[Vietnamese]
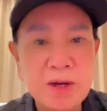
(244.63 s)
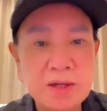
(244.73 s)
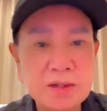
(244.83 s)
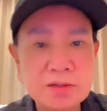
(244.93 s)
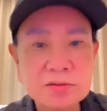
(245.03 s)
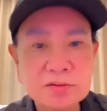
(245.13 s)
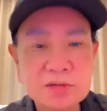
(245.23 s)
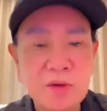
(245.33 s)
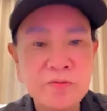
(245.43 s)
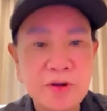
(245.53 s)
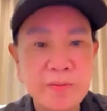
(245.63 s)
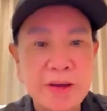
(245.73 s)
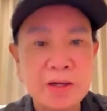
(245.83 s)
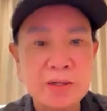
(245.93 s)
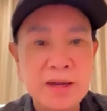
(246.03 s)
vô minh không
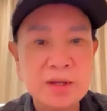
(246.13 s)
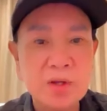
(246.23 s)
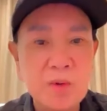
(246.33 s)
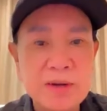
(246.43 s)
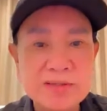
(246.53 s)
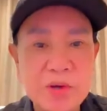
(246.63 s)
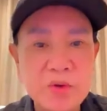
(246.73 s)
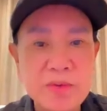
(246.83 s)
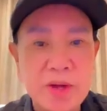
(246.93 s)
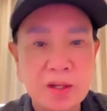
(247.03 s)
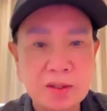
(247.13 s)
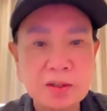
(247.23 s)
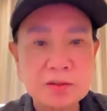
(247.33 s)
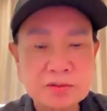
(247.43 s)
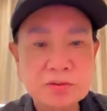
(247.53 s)
phân biệt được ai tốt ai xấu với
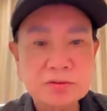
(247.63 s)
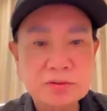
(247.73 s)
mình